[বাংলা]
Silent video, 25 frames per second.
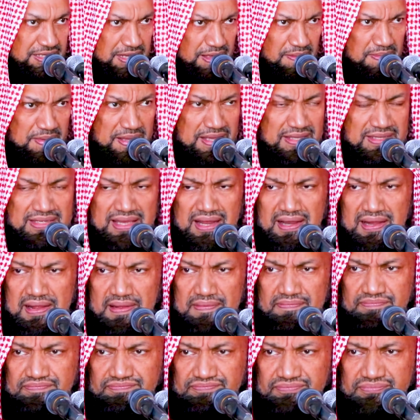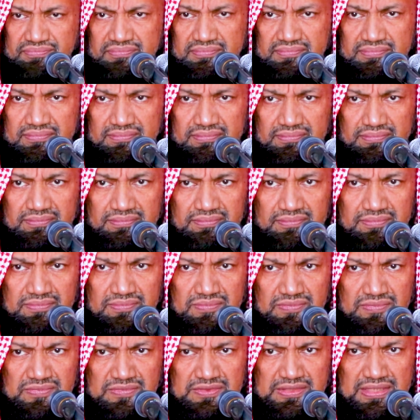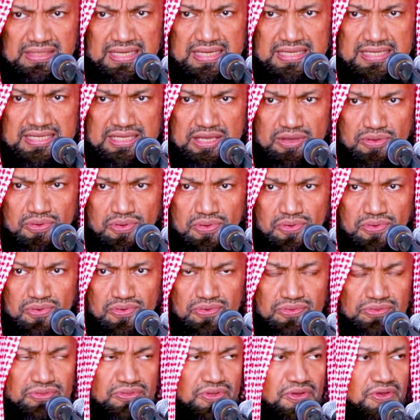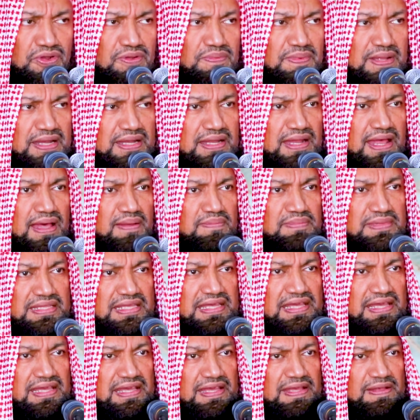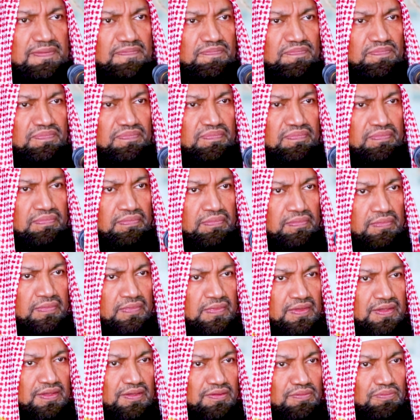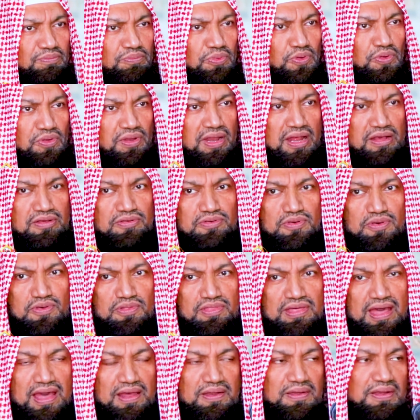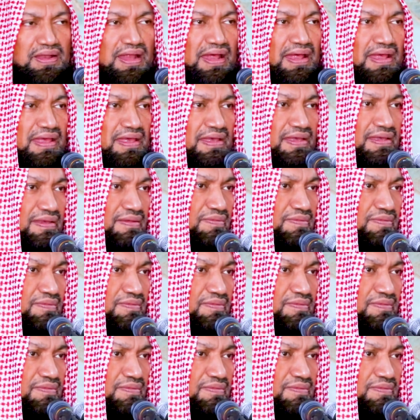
নবী যারা তারা কেউ ধর্মের নাম দিয়ে বৈরাগ্য ধারণায়